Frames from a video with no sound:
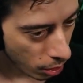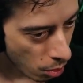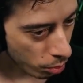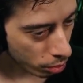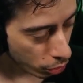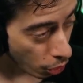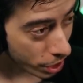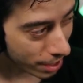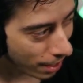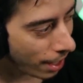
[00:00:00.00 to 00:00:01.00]
Um,
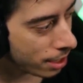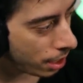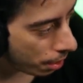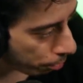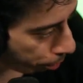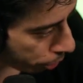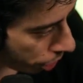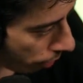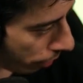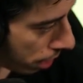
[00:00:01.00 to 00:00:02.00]
dois, três e
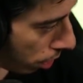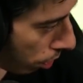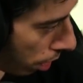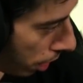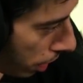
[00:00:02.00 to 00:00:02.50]
puxei o vencedor.